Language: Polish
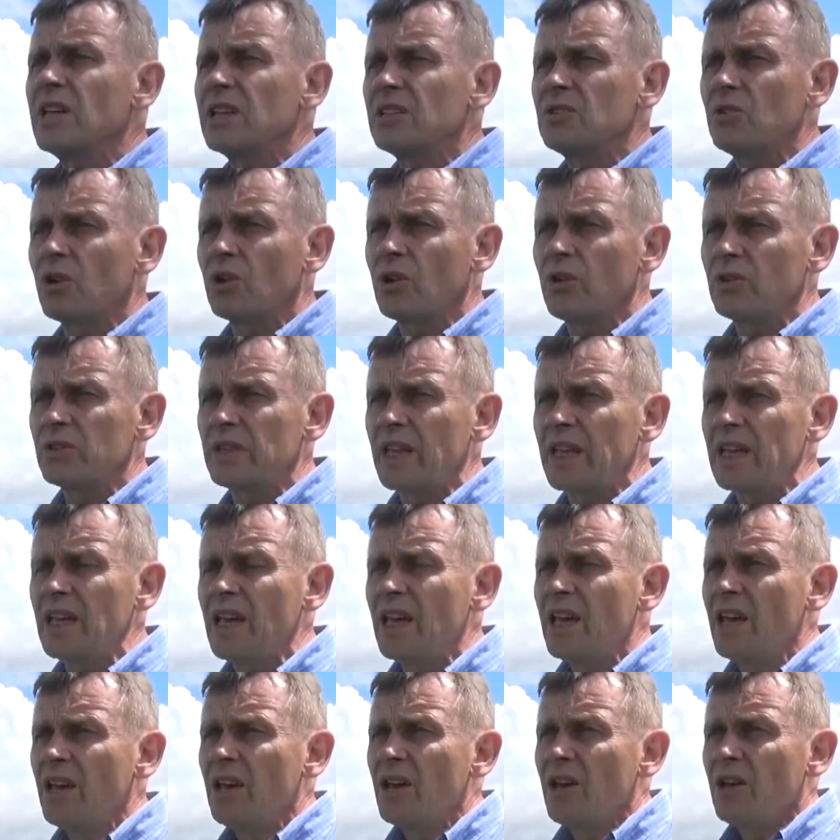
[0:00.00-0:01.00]
jednorodnej,
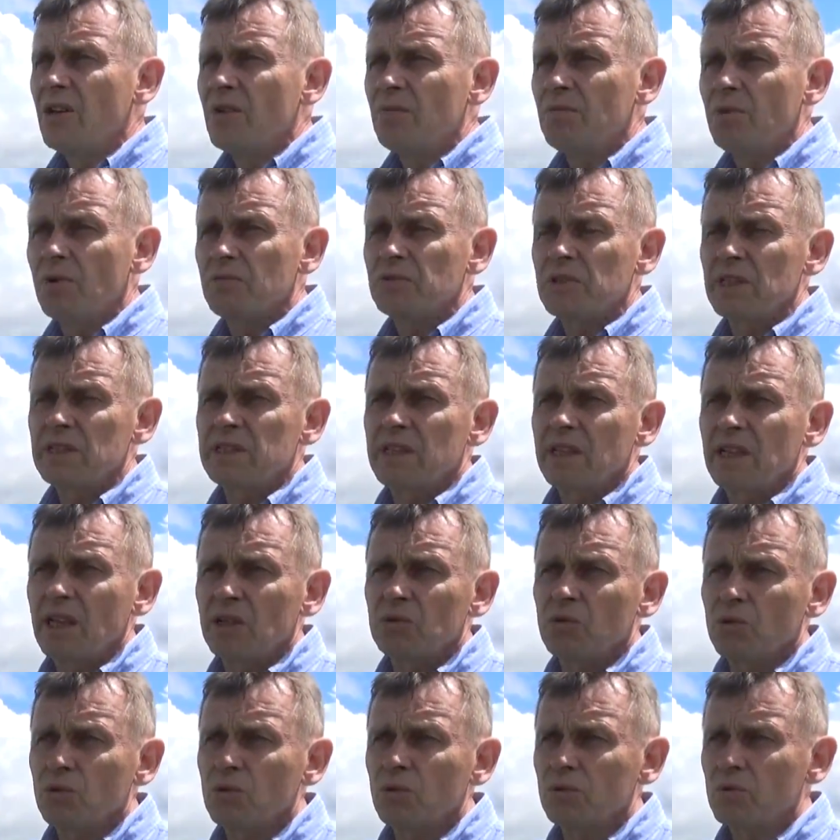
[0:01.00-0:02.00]
wówczas tych
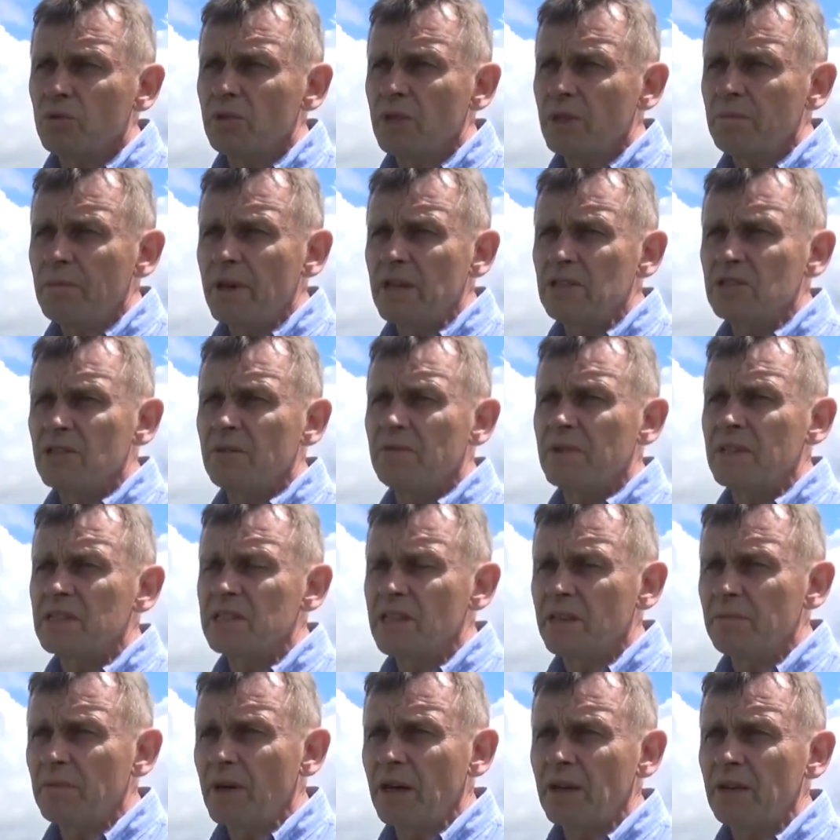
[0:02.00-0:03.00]
gatunków tu nie będzie,
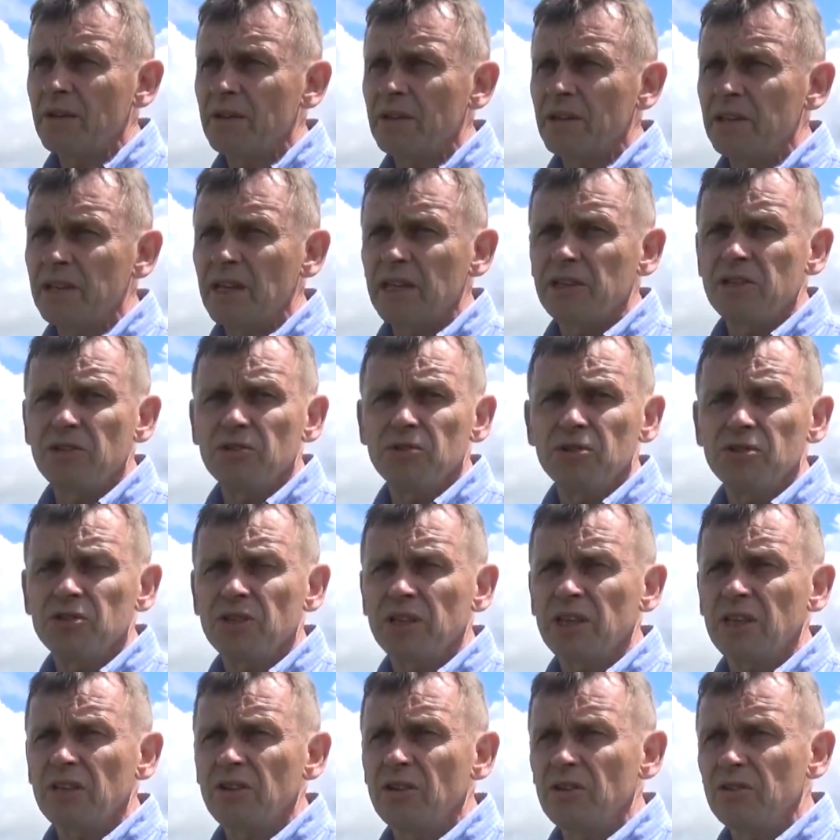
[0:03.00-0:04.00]
więc nie ma jakiegoś
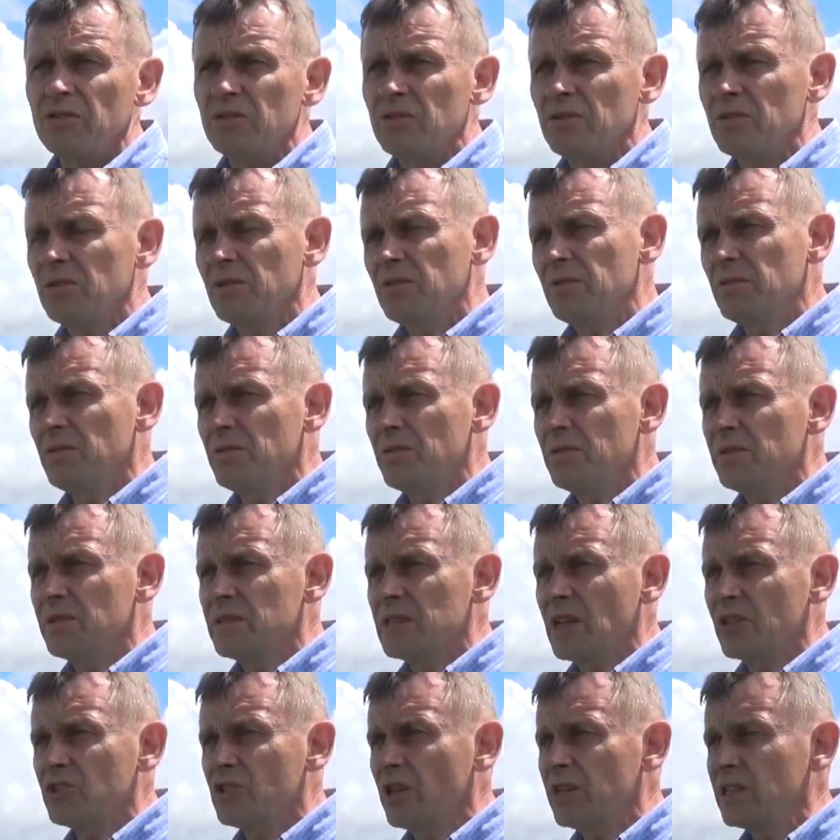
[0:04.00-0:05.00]
takiego
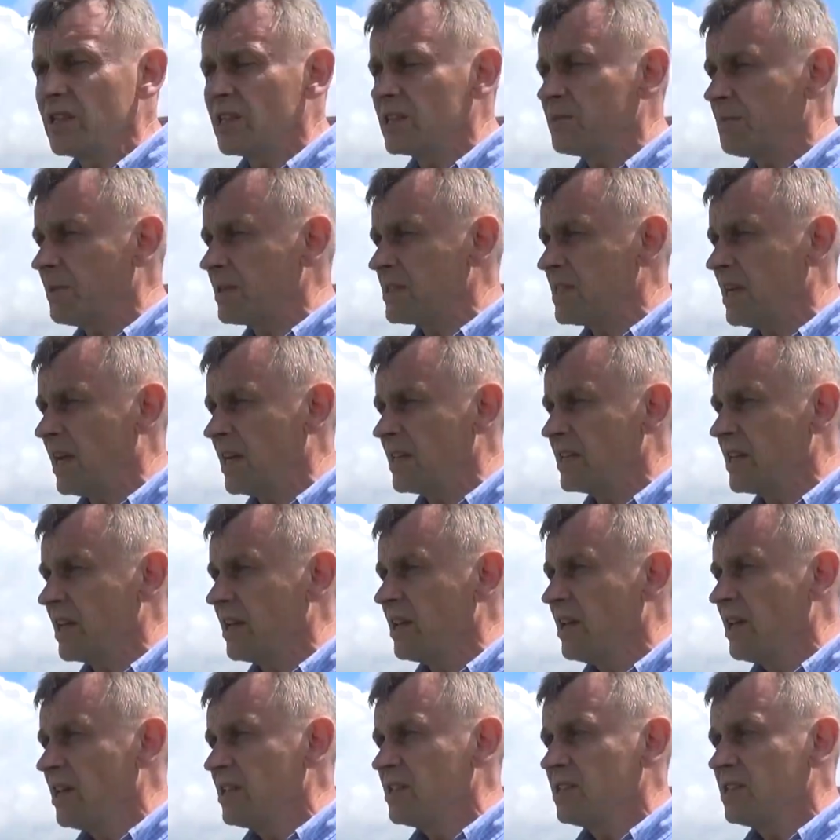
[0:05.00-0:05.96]
znaczenia specjalnie.